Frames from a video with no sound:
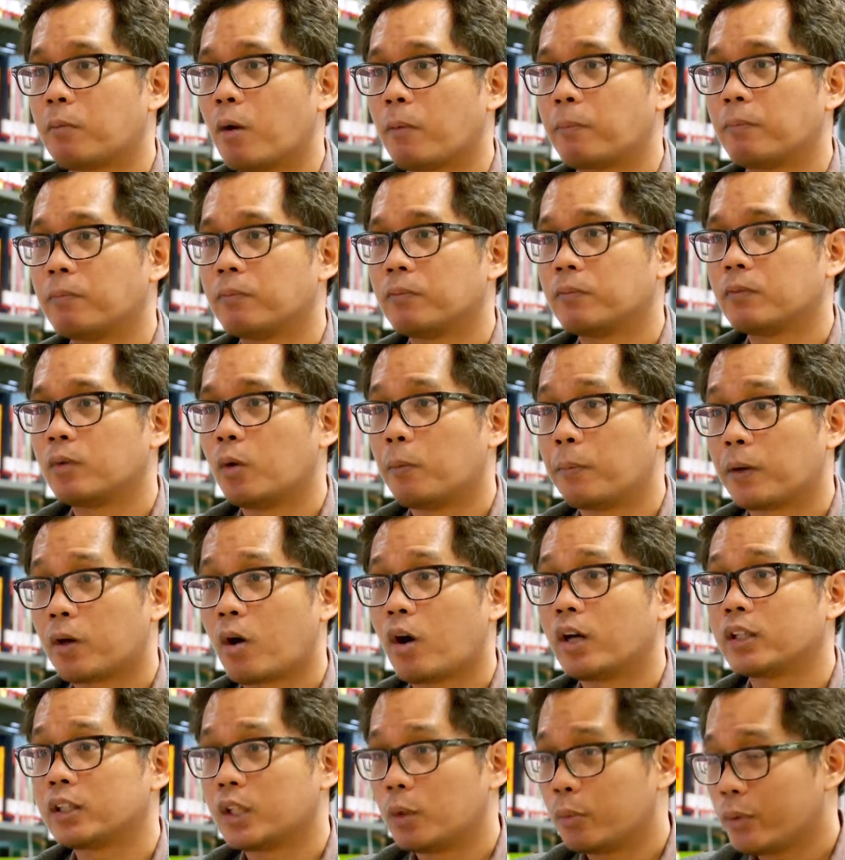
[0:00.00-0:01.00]
ระบบ อุป
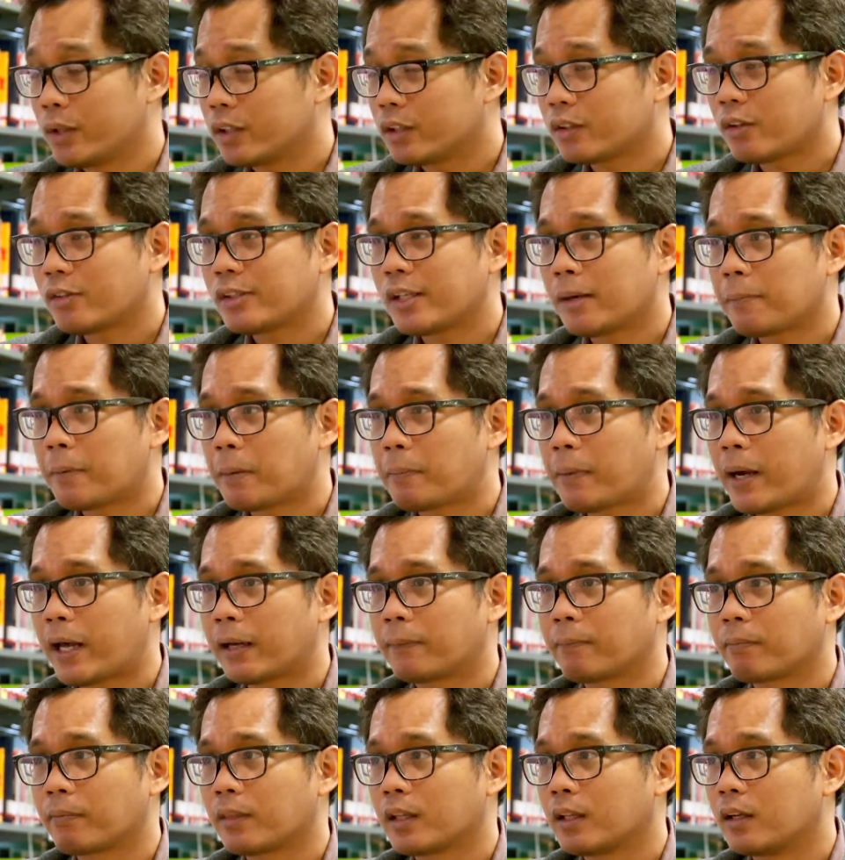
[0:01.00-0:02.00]
กรณ์ทีวีดิจิตอลเนี่ยประมาณ